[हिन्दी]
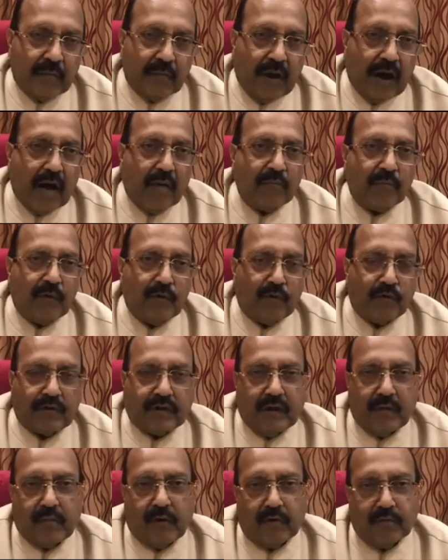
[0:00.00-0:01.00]
तमाम
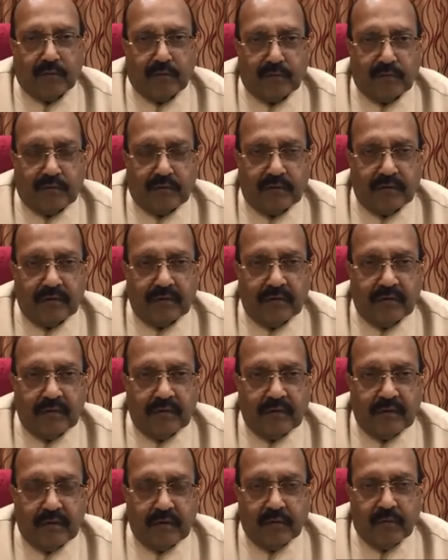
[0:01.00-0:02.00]
विरोध के बावजूद
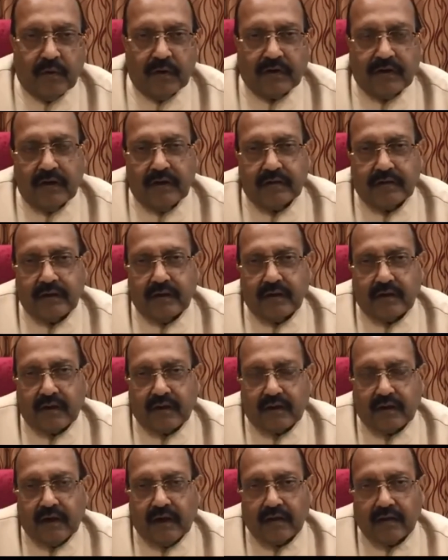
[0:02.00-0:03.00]
वकील से
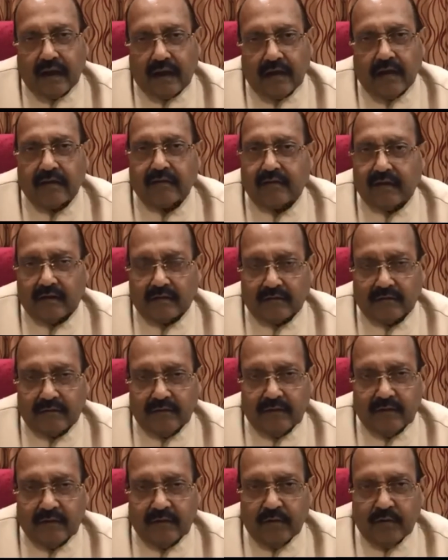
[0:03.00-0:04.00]
लेकर के अदालत तक
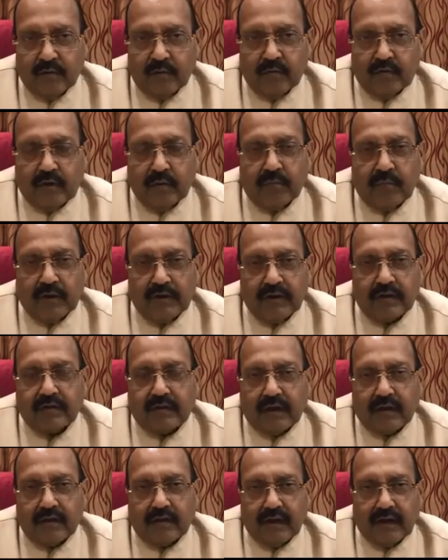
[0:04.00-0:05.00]
उनकी
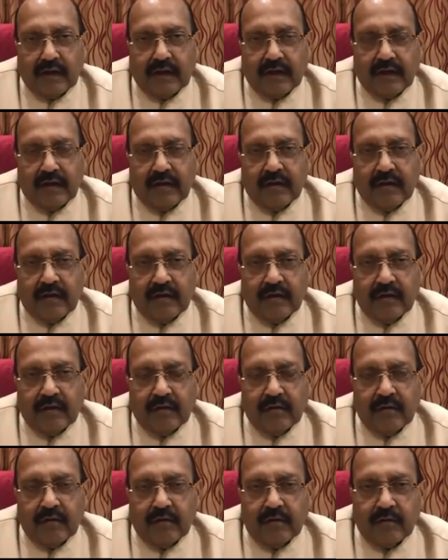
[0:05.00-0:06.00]
मदद करके
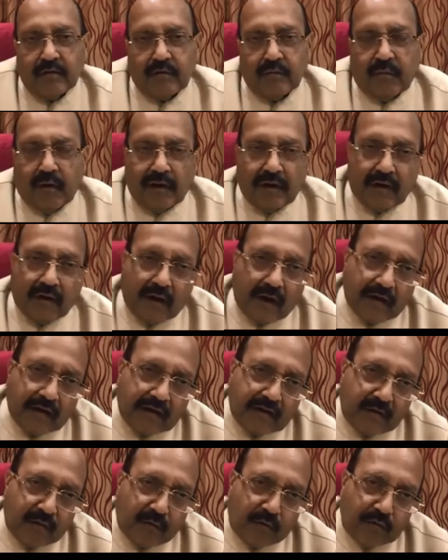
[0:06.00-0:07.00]
तुम्हारे
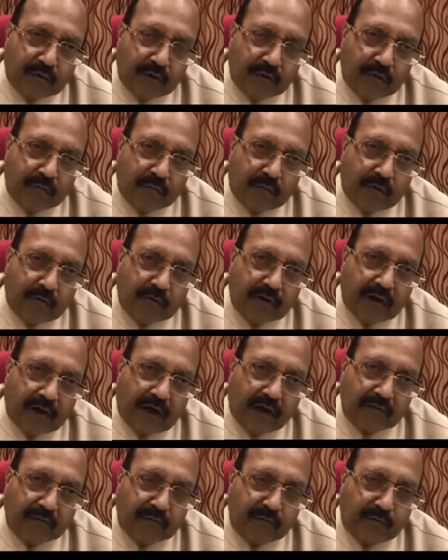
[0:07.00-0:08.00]
घर की रोती हुई बहू
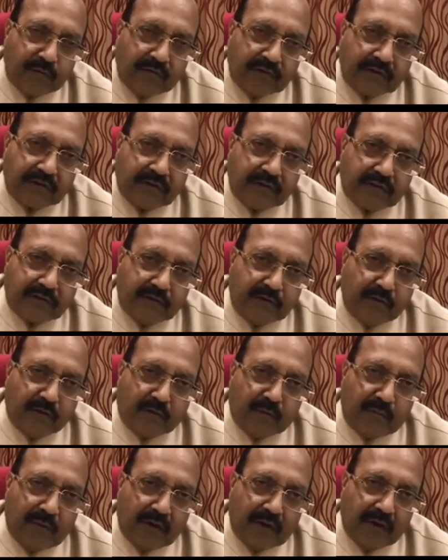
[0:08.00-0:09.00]
के आंसुओं की
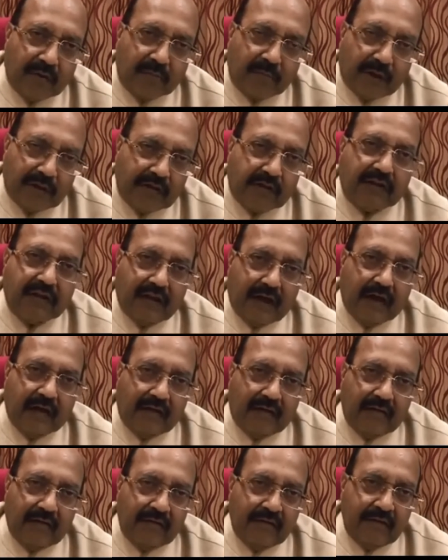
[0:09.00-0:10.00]
सिस्कियों को मैंने बंद किया
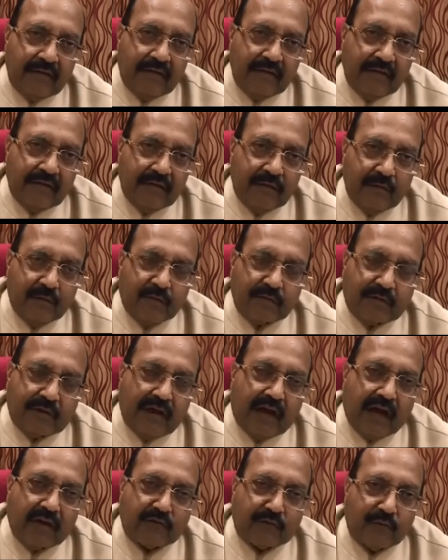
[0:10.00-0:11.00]

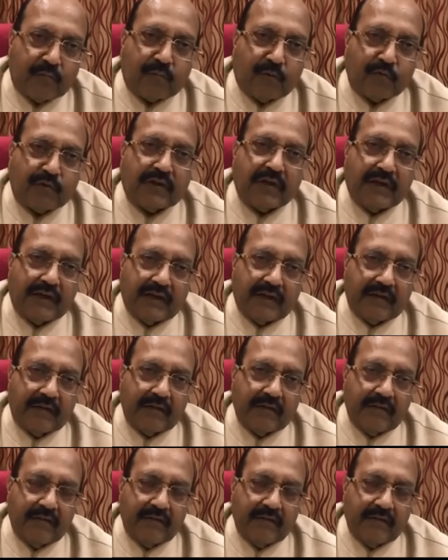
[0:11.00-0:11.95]
उसके आंसू पूछे